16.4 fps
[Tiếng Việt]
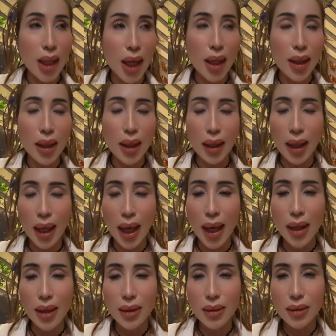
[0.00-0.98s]
ghế
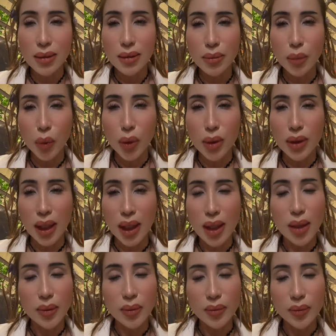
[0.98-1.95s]
khác mọi người thấy
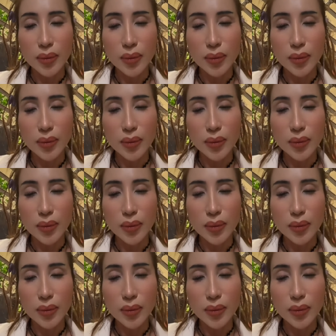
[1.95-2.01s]
không